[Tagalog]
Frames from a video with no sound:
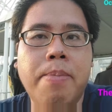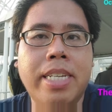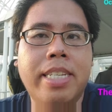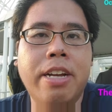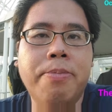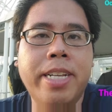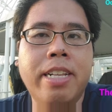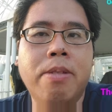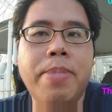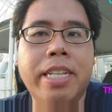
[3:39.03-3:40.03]
bus
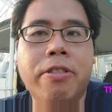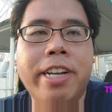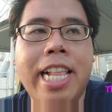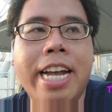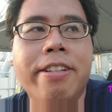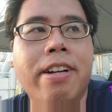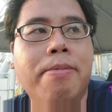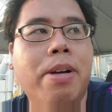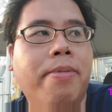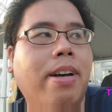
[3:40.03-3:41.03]
terminal ng Victory Liner
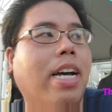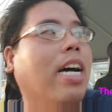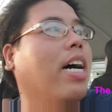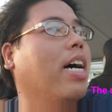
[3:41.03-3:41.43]
na